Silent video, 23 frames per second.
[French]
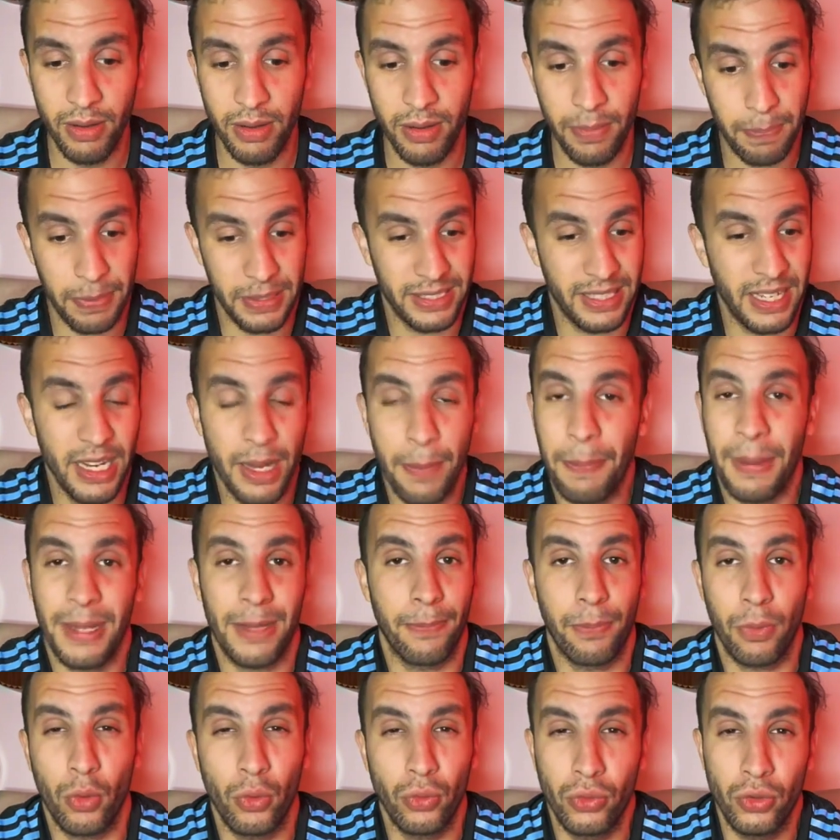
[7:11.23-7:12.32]
parce qu'elle n'a pas de
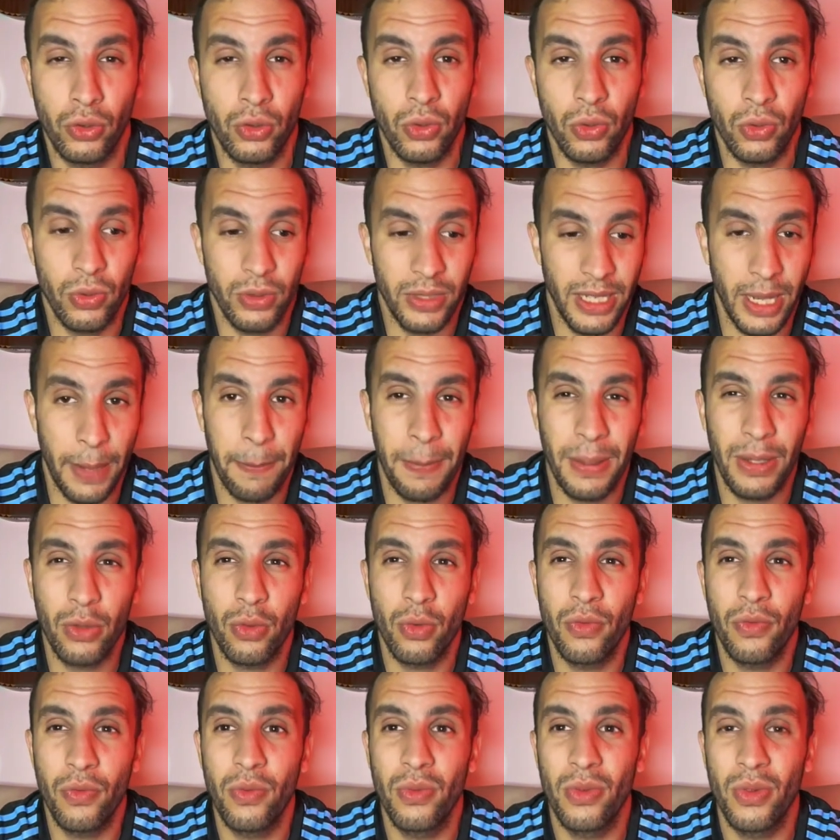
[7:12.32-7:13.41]
plan de jeu, il n'y a pas de,
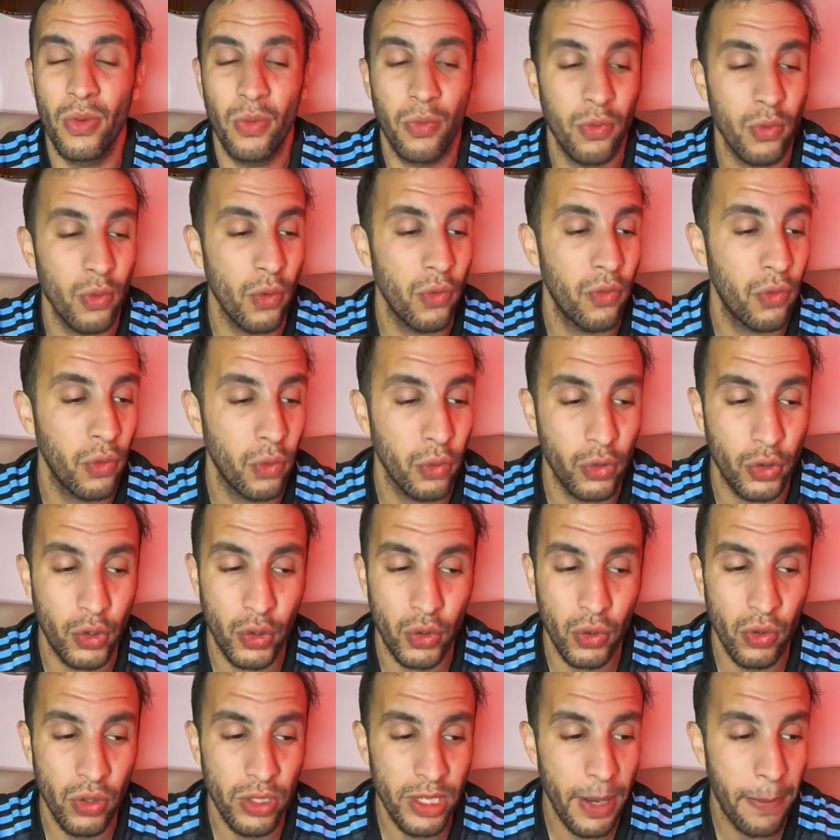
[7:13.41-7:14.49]
de, de, fond de
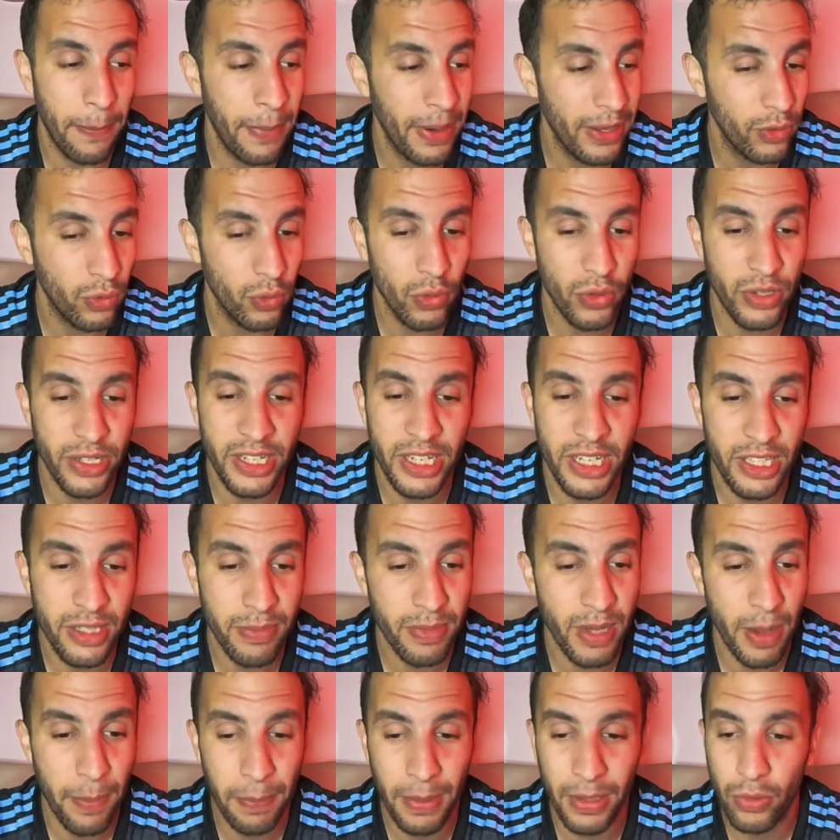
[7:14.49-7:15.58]
jeu, il n'y a pas de rythme, il n'y
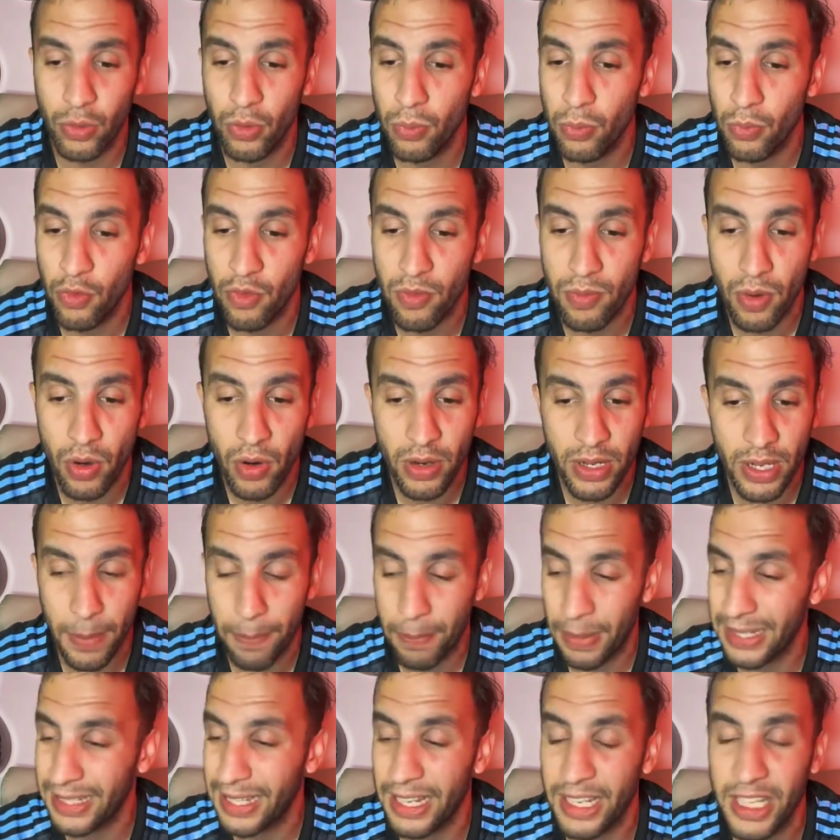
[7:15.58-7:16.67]
a pas de mouvement, il n'y a
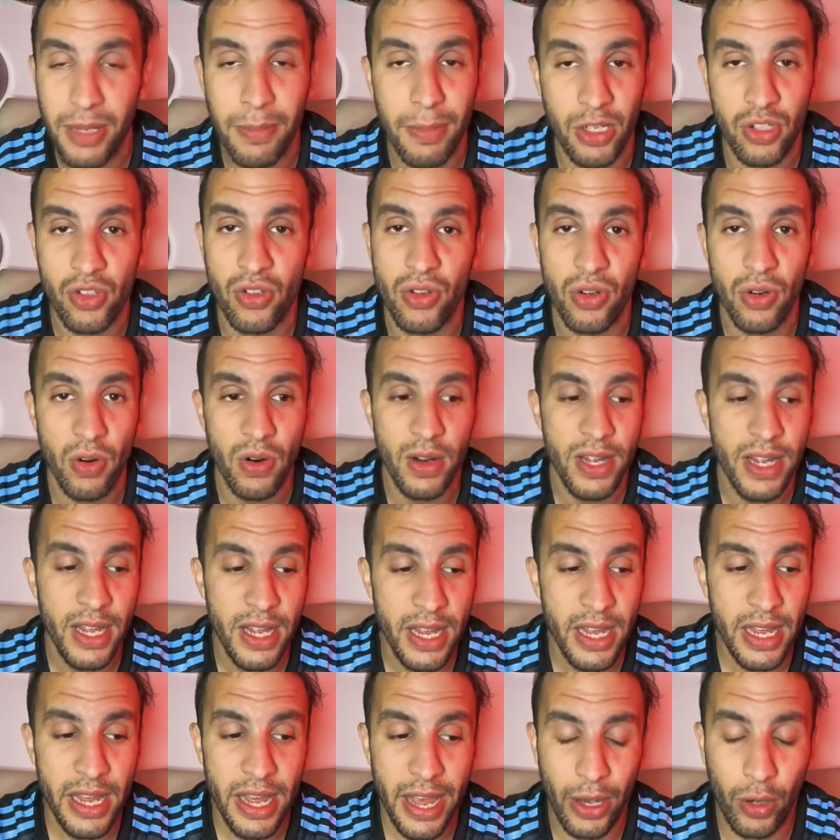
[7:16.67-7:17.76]
pas d'animation.
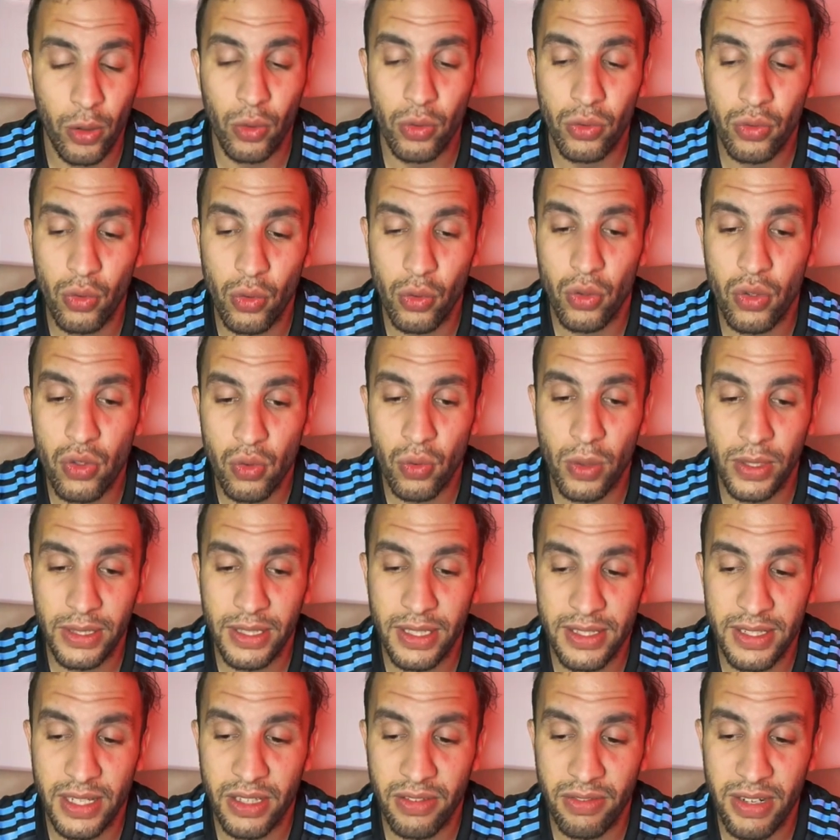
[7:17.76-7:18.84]
Et quand tu reçois
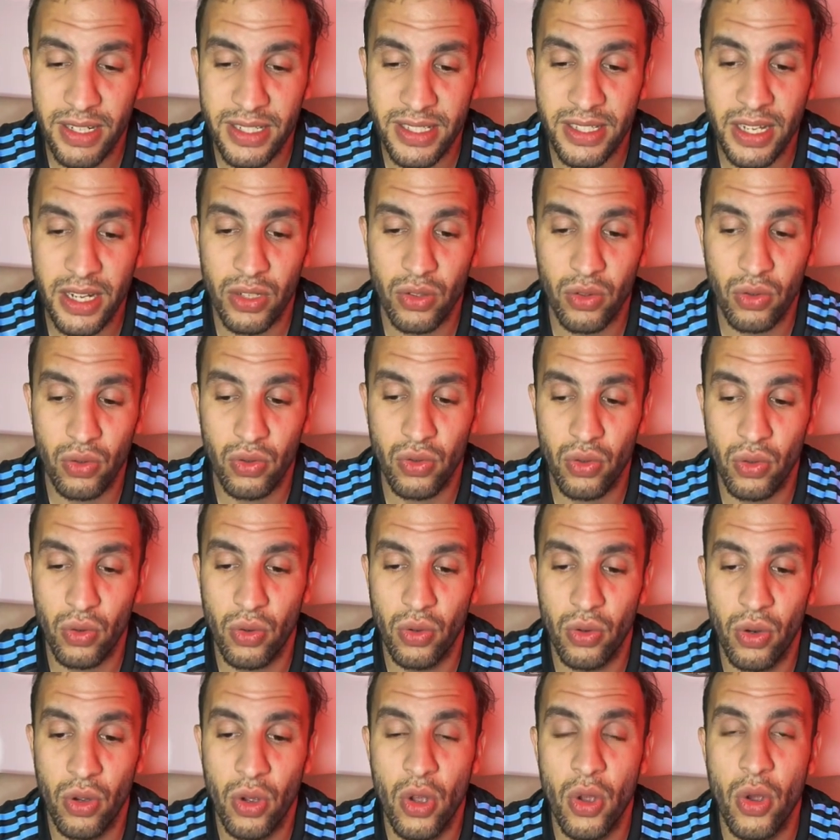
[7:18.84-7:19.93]
tes adversaires sur
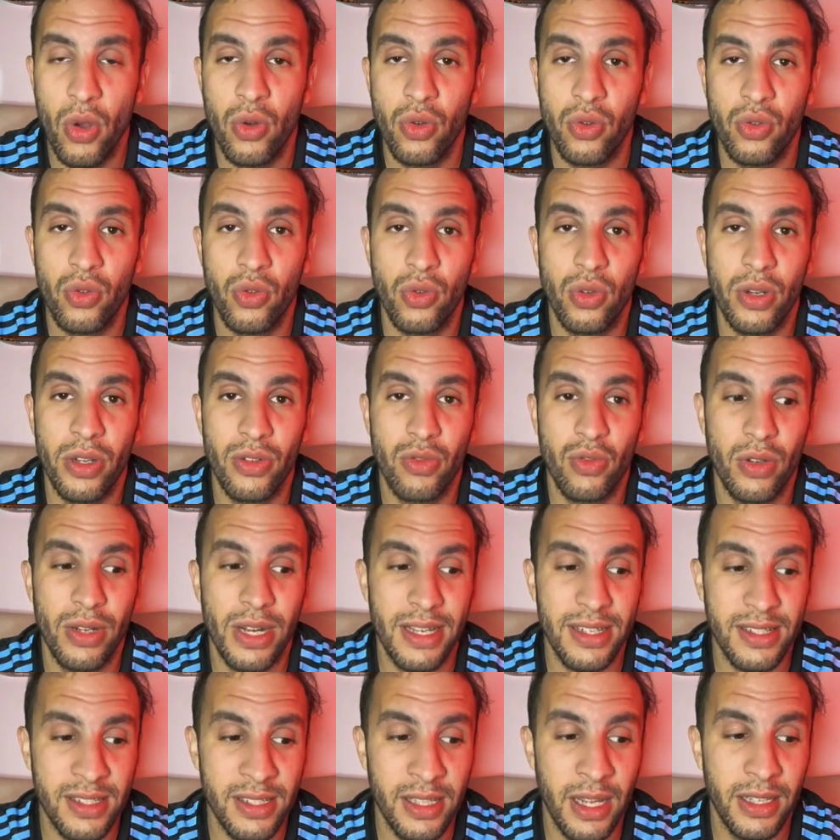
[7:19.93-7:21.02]
une sur, sur un
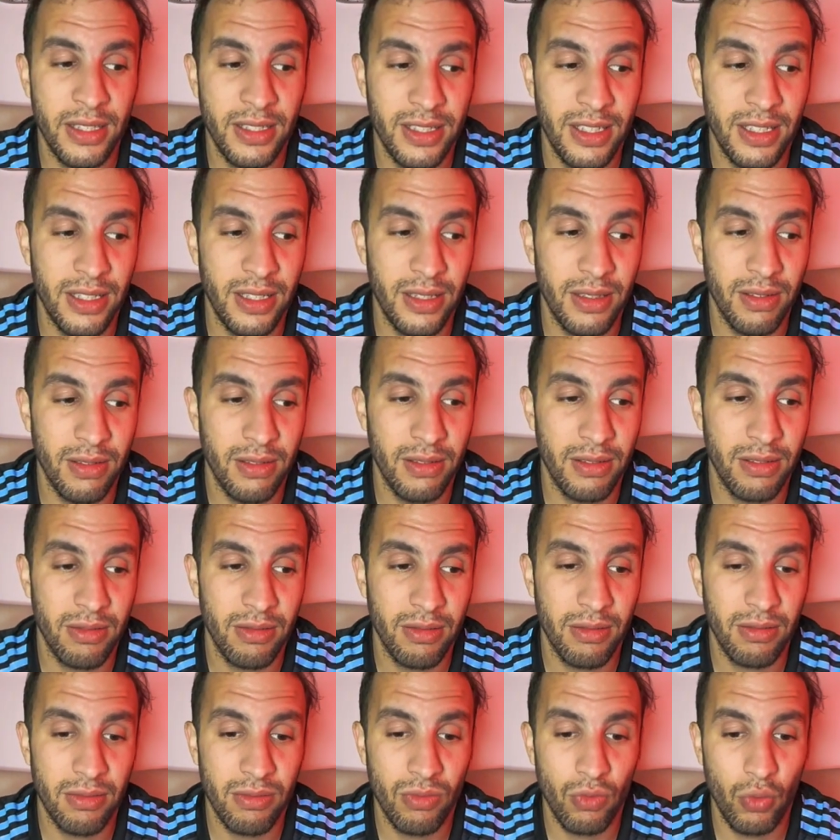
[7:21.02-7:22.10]
stade
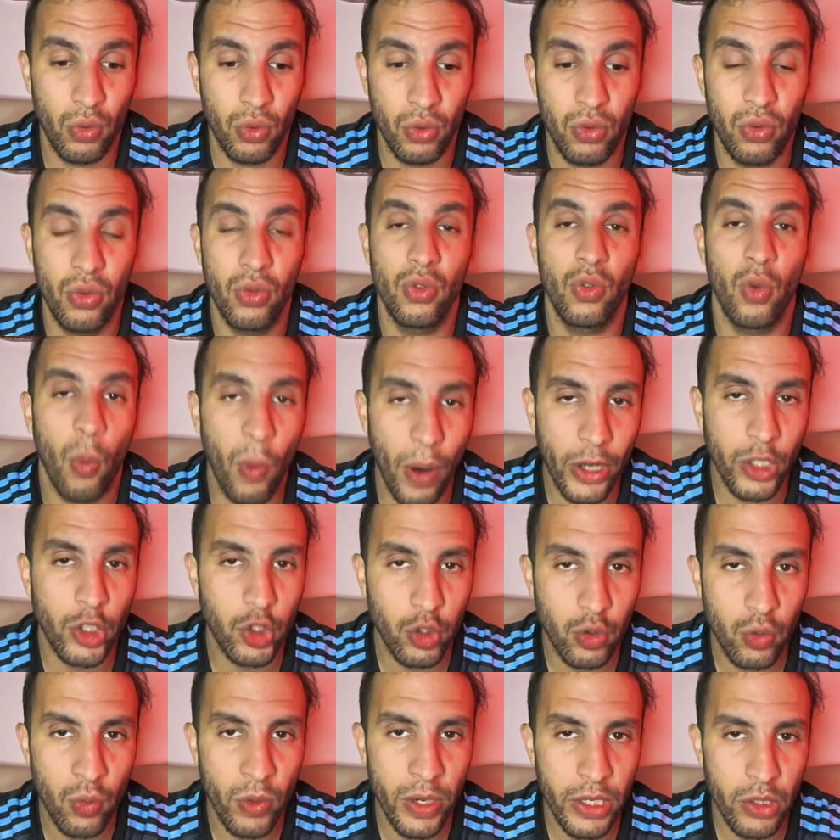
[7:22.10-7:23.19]
qui où tu dois
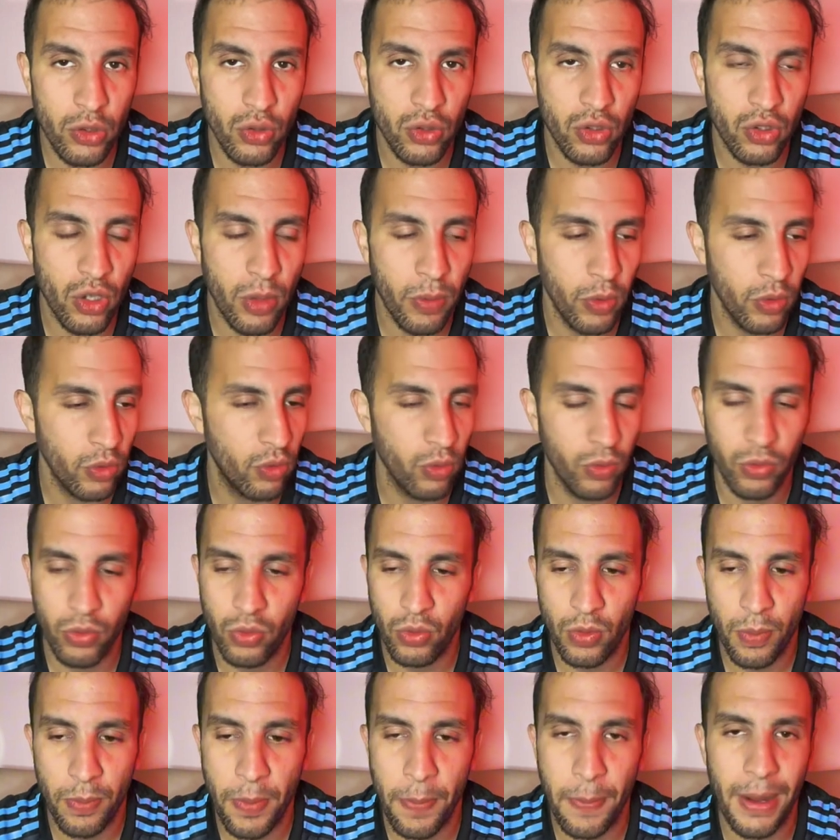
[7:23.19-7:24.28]
jouer justement, tu, tu
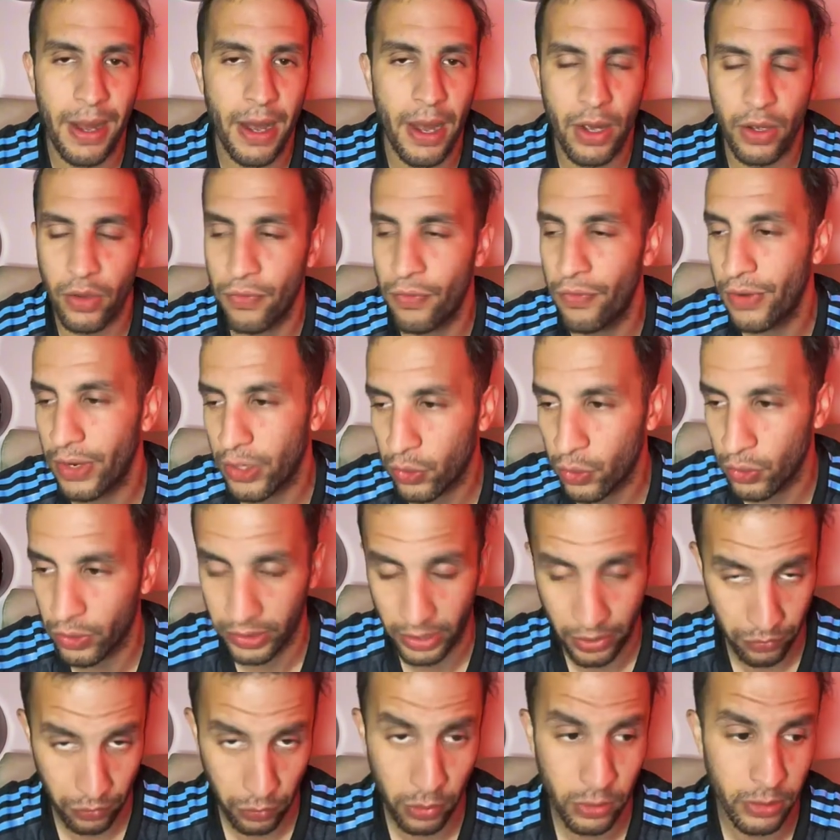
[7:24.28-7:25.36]
ne peux pas faire que
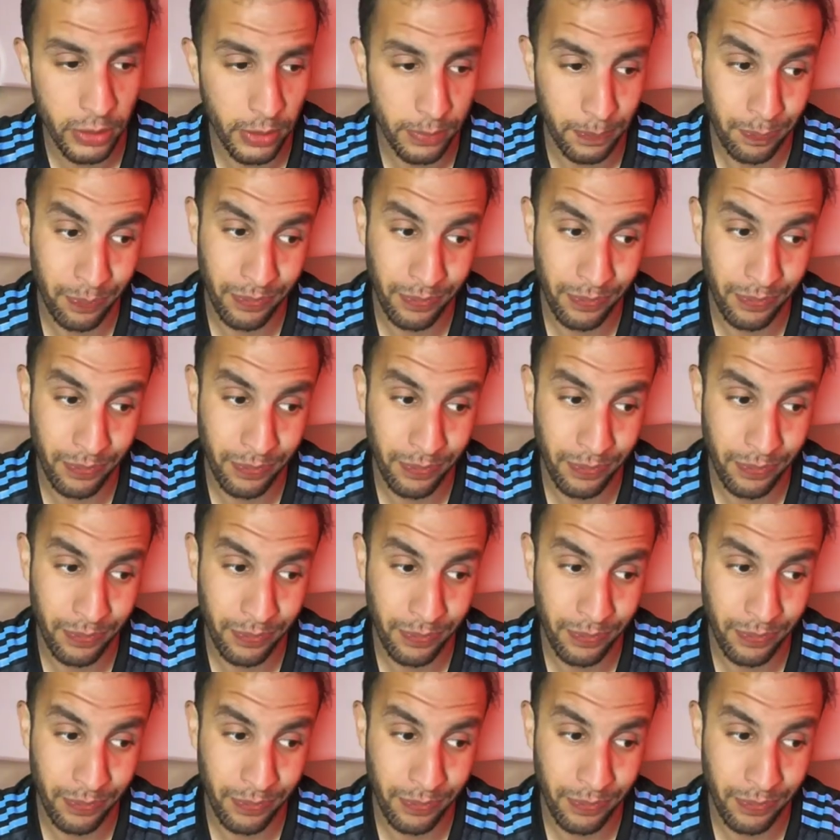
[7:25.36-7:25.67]
défendre